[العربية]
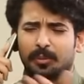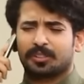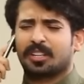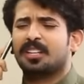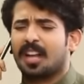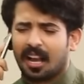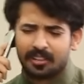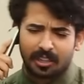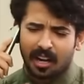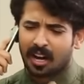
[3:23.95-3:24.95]
ويصيح على
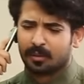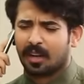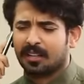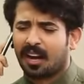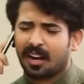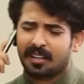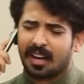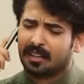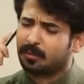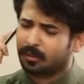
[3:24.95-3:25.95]
الجهال وعلى عائله
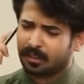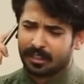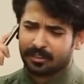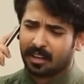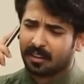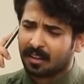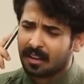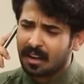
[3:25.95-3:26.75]
على مود الايجار